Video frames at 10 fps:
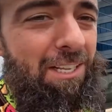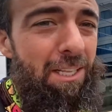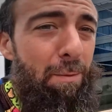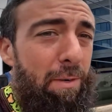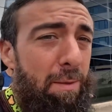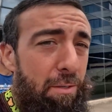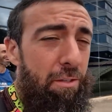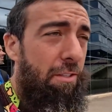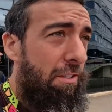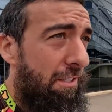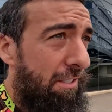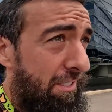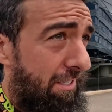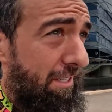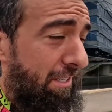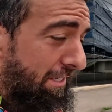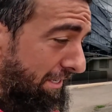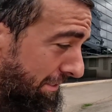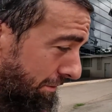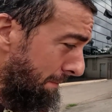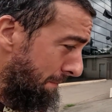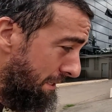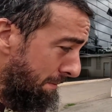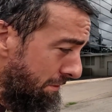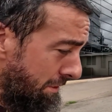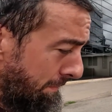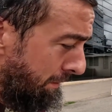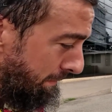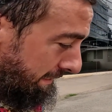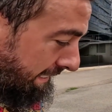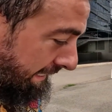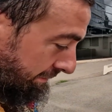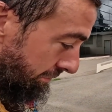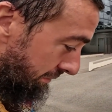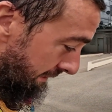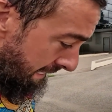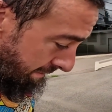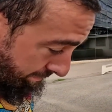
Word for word: de premio. Entonces me lo llevo yo, pero lo voy a tener que sortear.